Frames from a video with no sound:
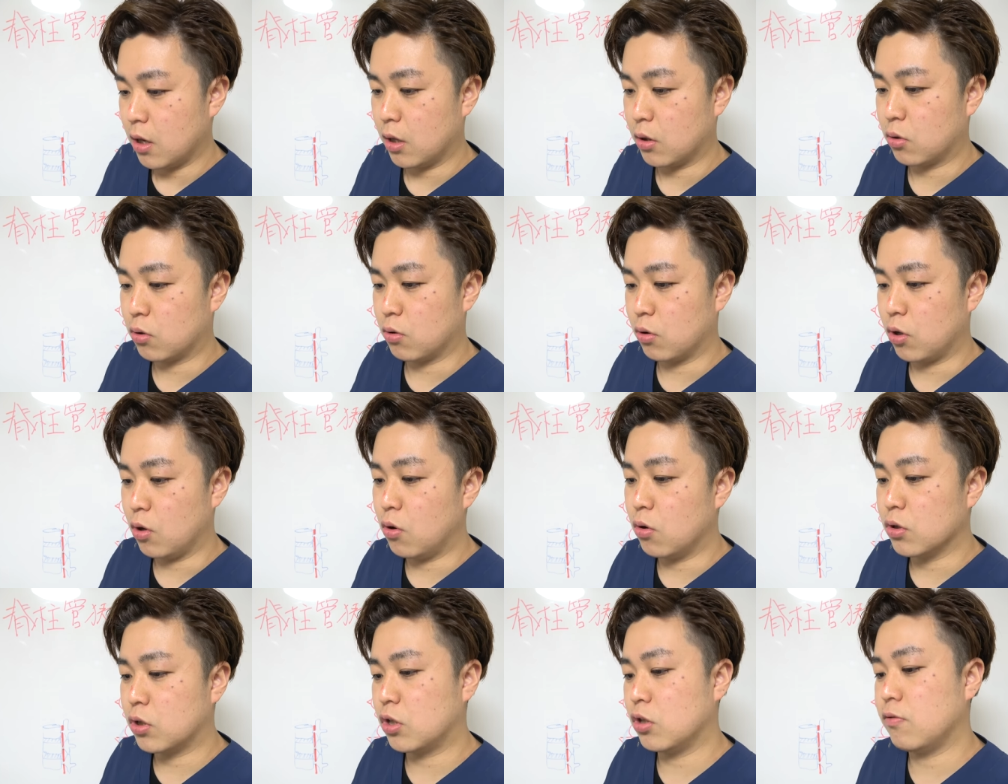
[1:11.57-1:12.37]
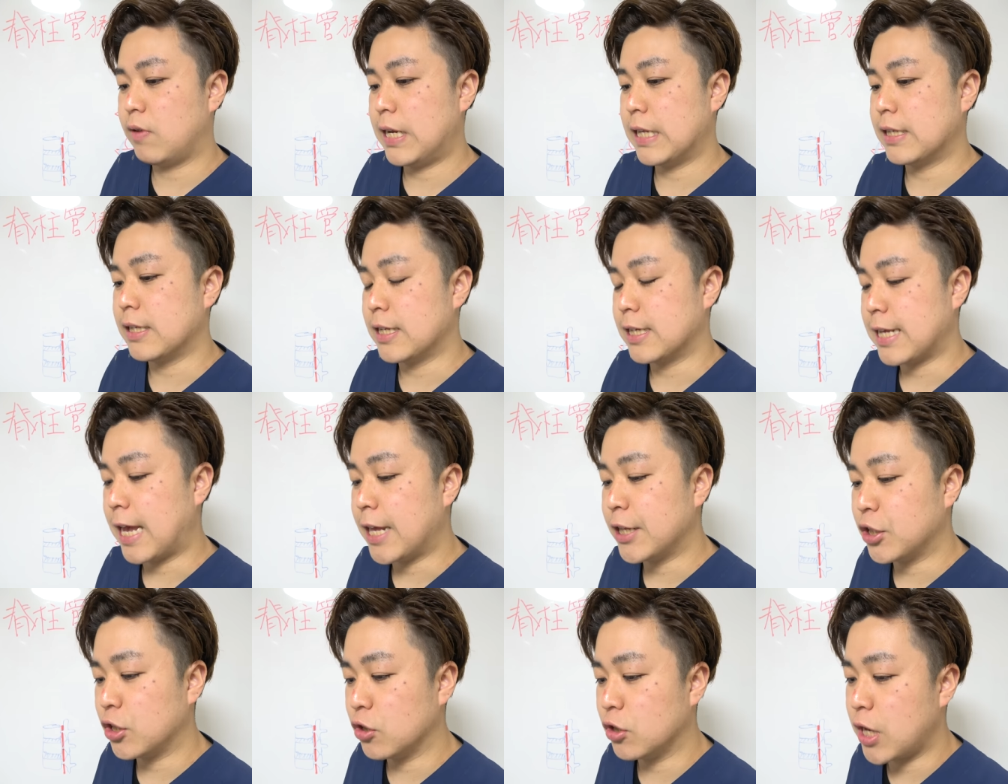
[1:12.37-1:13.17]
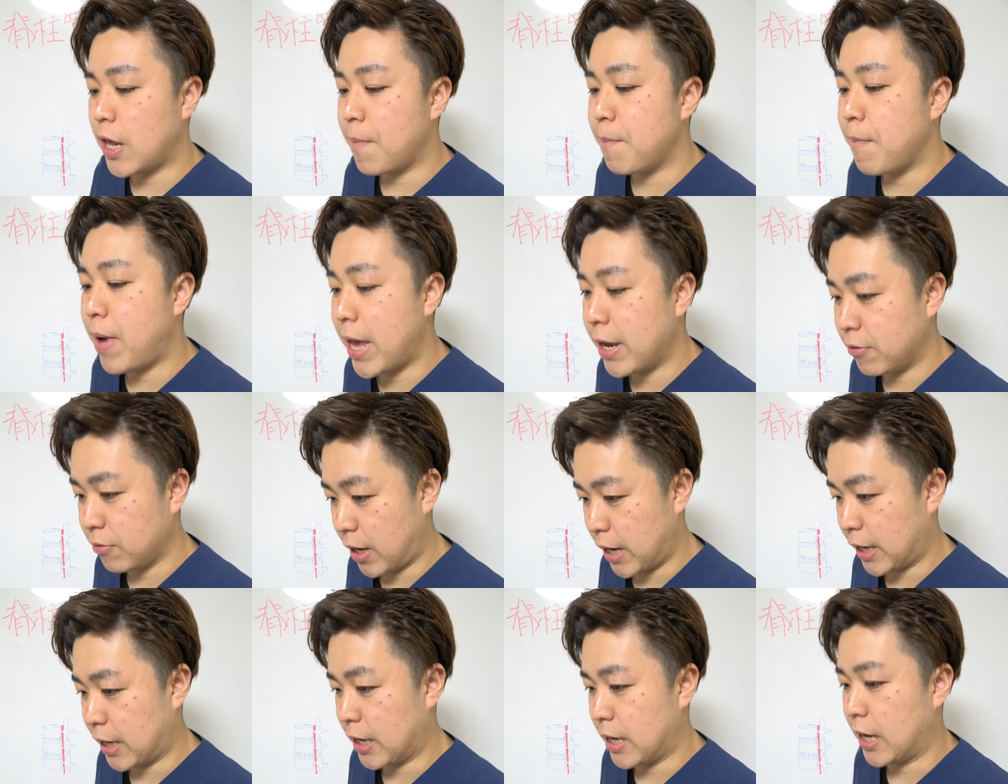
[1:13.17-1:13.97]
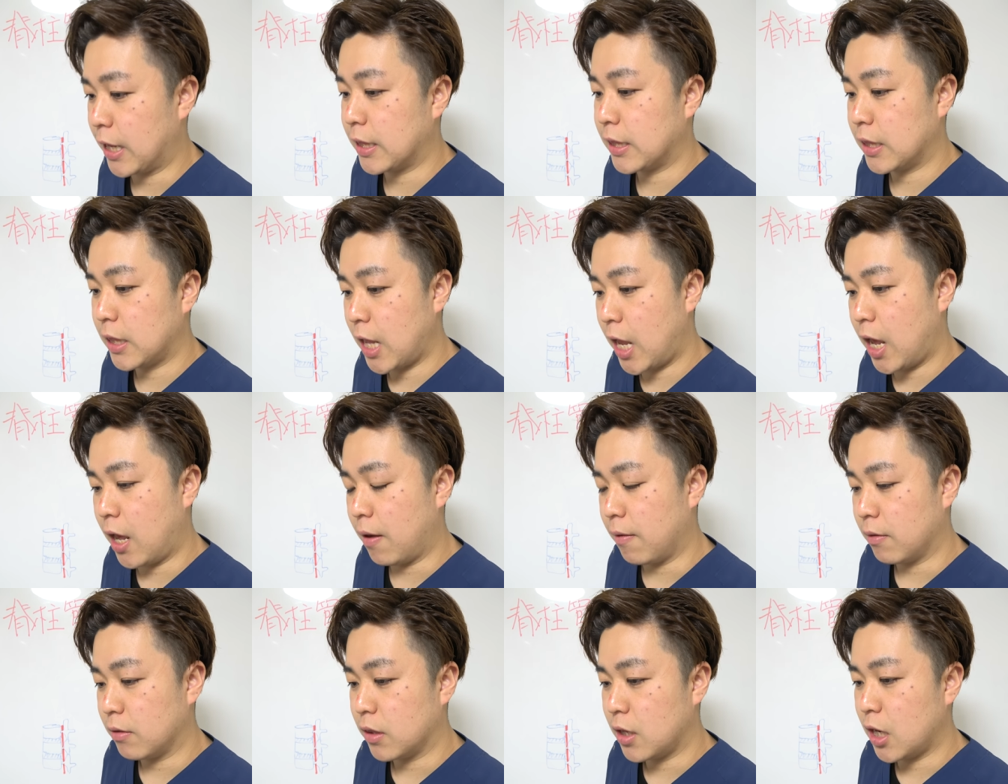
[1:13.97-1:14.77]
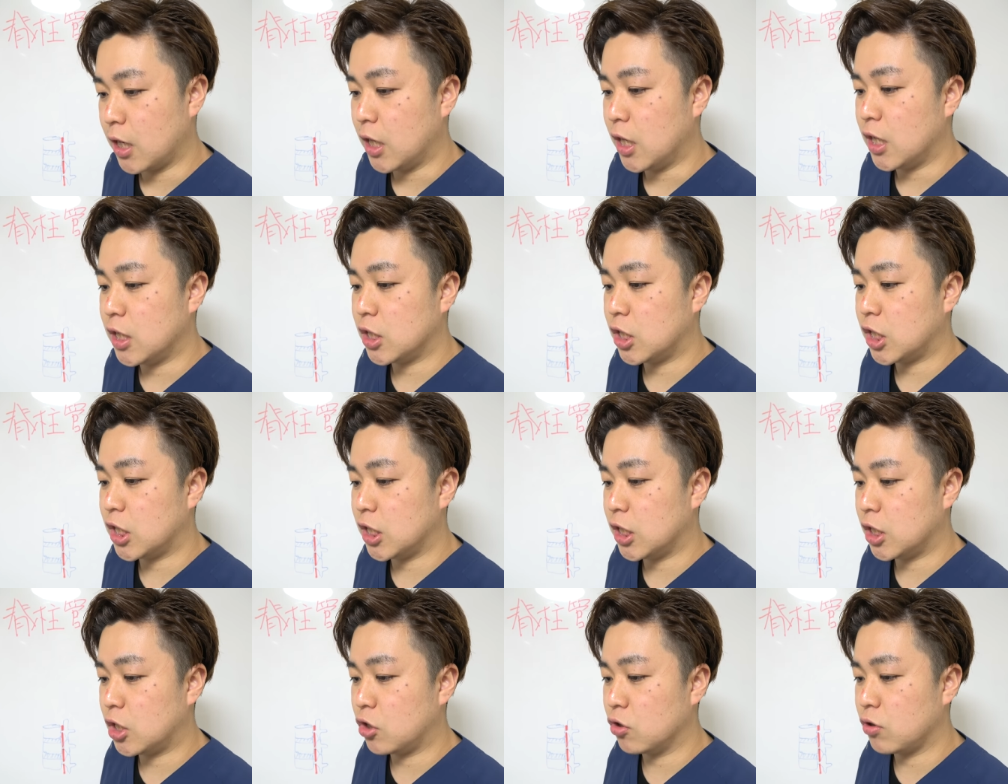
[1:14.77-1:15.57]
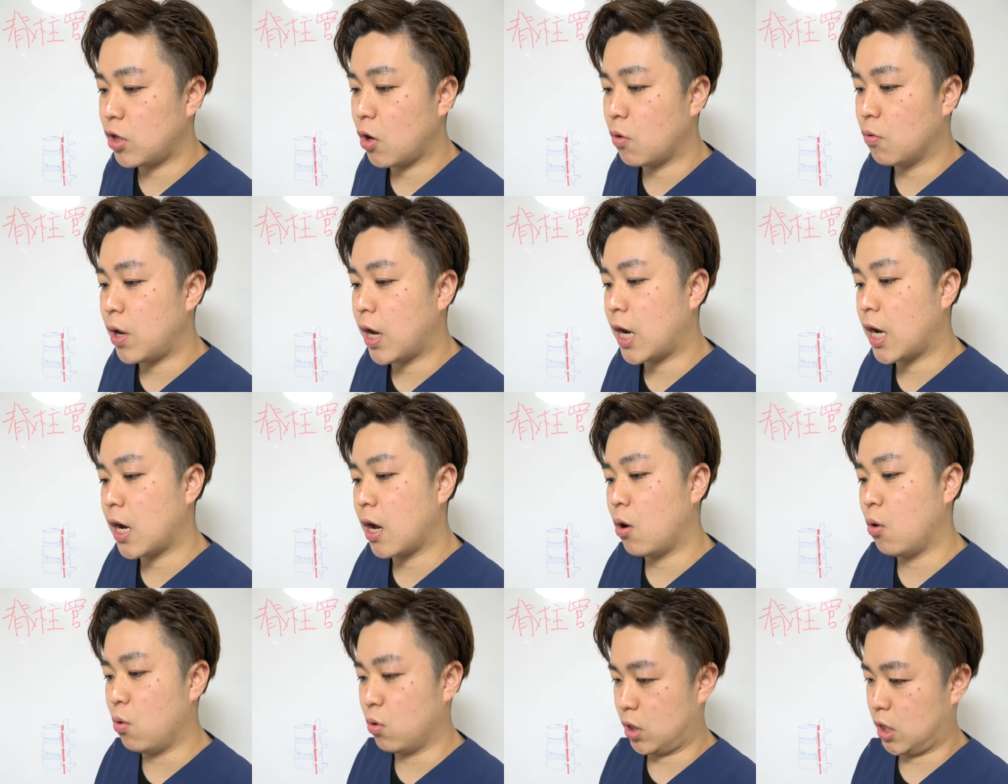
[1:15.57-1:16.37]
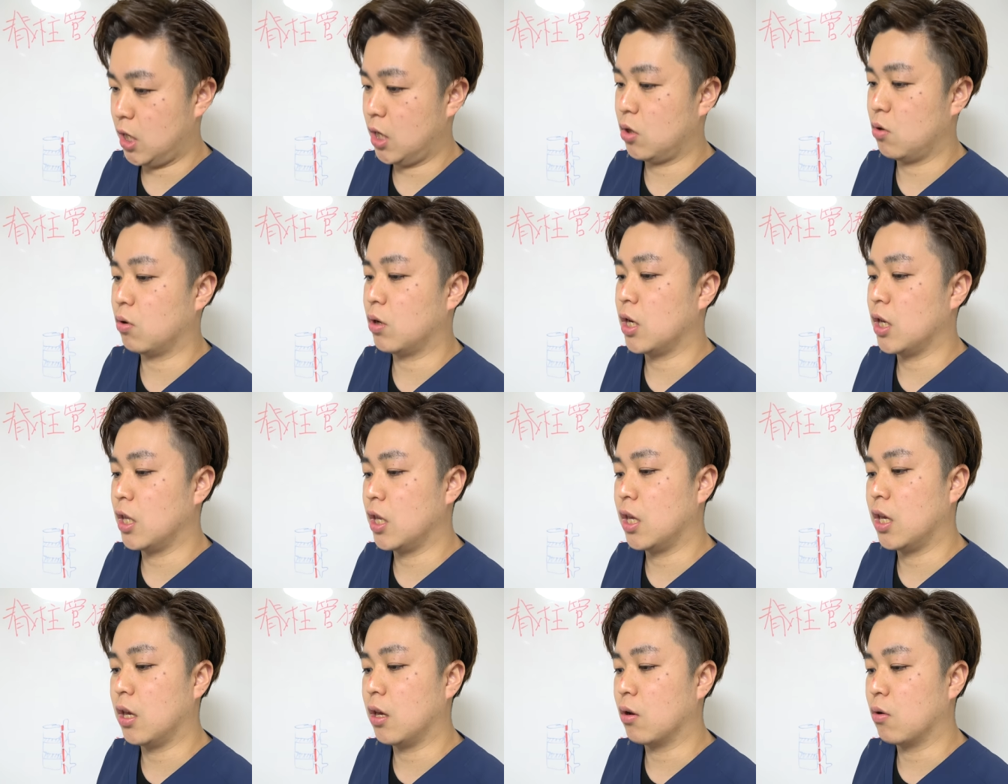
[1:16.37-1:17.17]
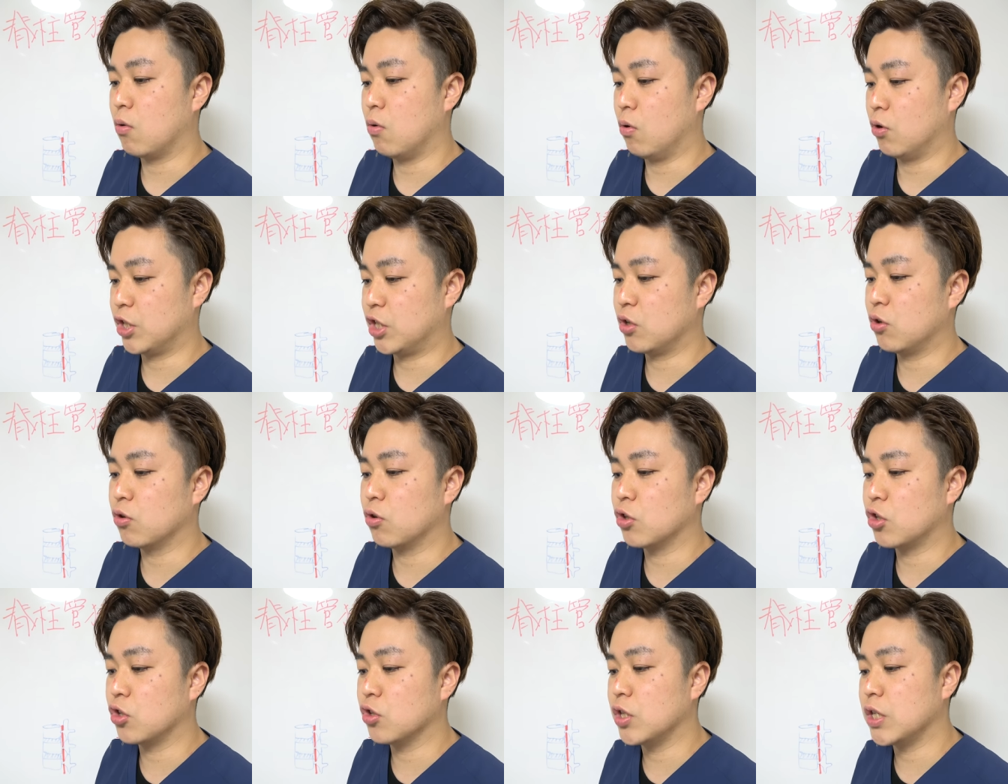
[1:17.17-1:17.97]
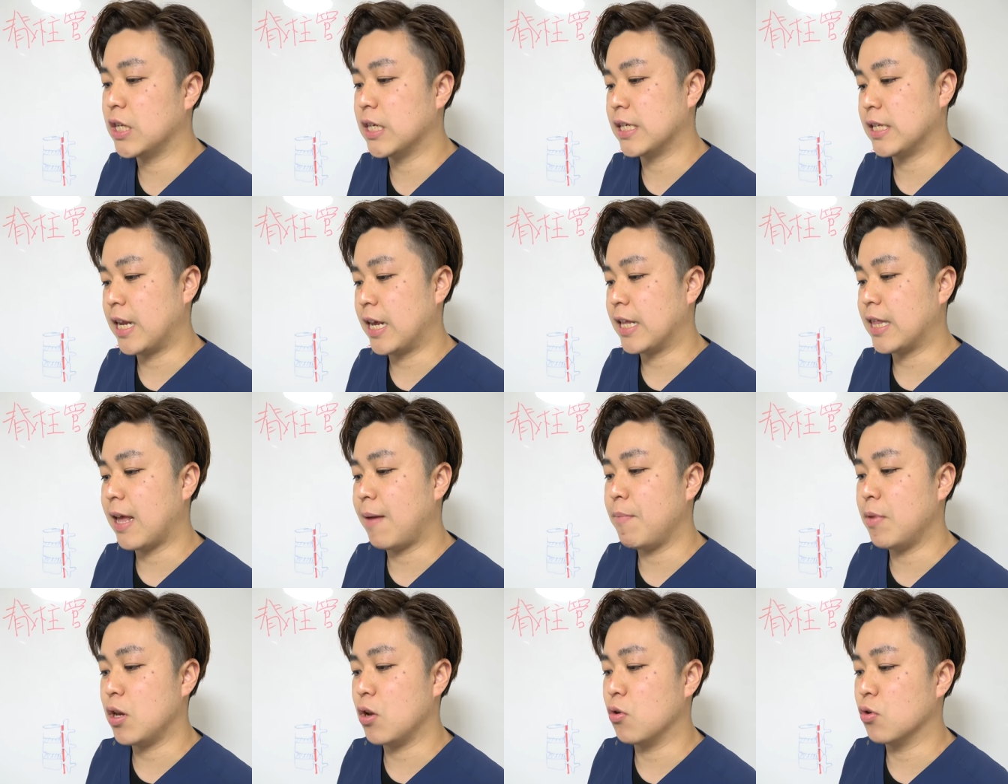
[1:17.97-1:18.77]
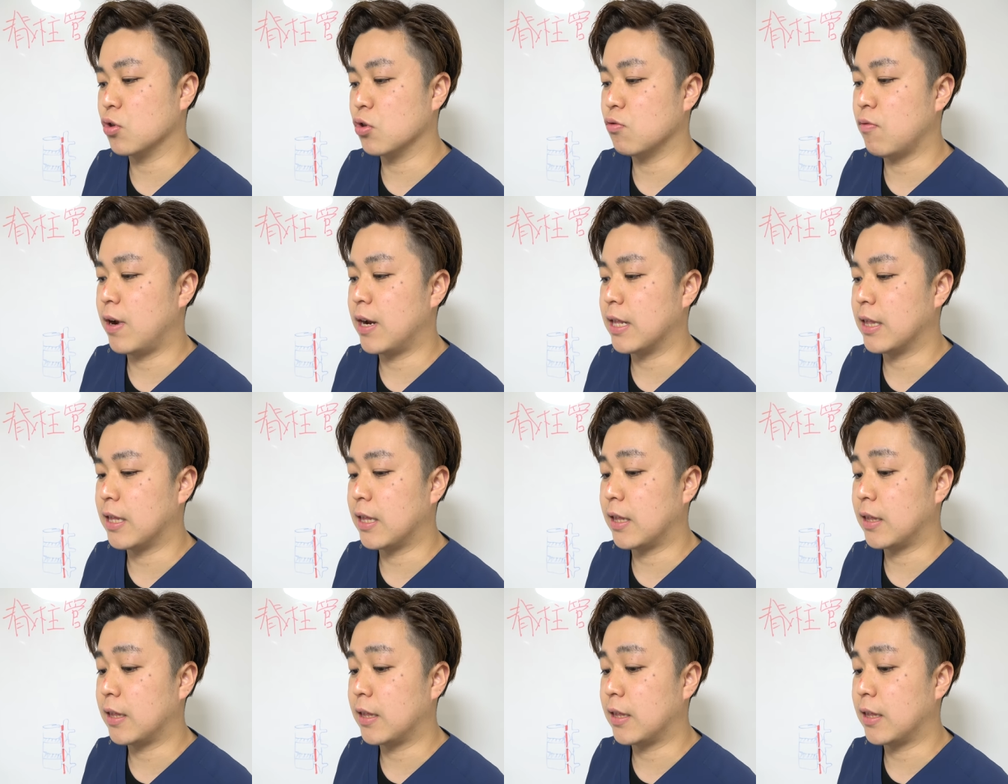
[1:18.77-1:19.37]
えっと腰痛はですね30年前ぐらいからあってで妊娠中でお腹が大きい時にこう仕事中にですね痛みに襲われ